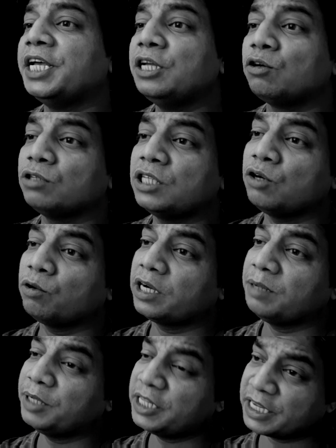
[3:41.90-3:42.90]
को यही रोजी
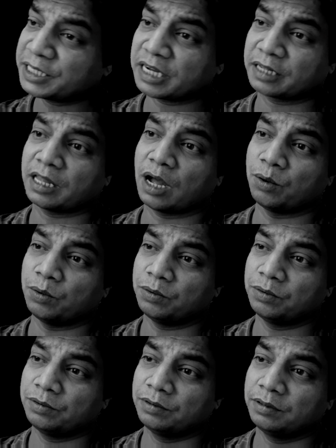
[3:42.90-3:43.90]
रोटी भी दे सकता
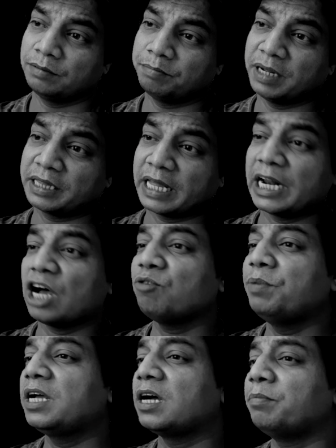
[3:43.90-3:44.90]
हूँ मैं
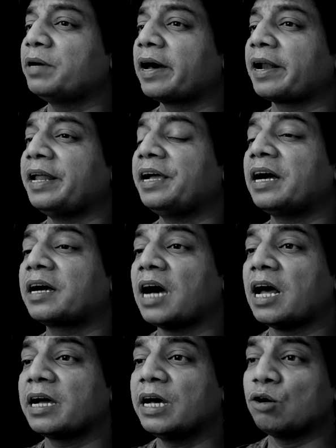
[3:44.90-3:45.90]
तनाव भी कम करने
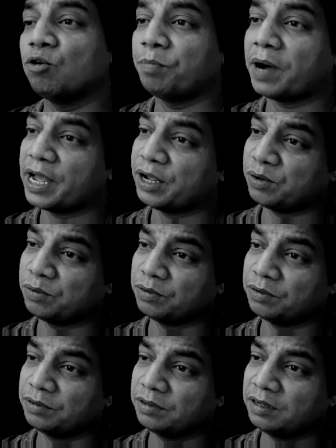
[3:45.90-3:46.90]
का कारगर उपाय
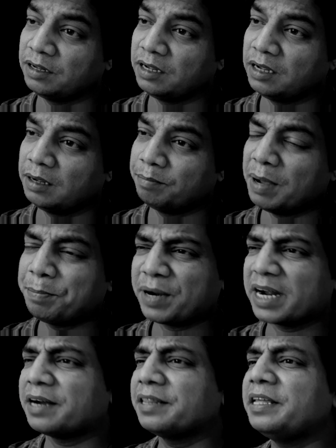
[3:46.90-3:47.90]
हूँ
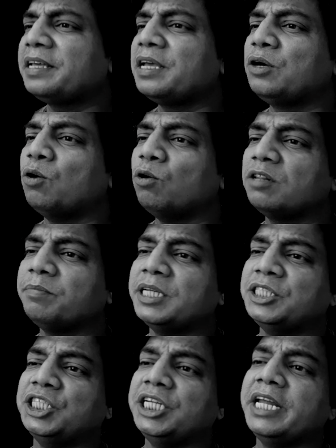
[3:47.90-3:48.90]
मैं प्रकृति की
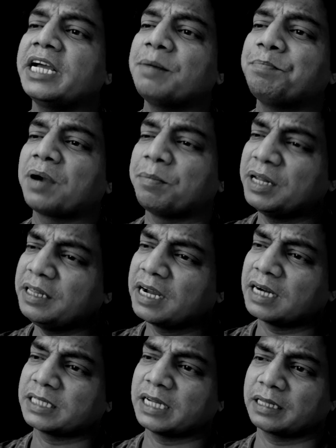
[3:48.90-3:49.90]
गोद में जीने का
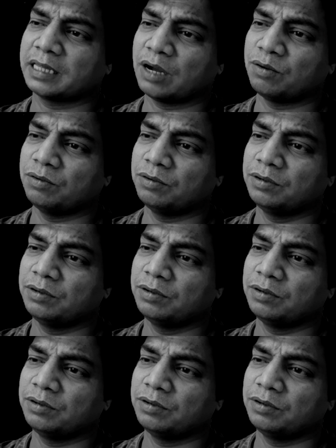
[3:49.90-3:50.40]
प्रबंध कर सकता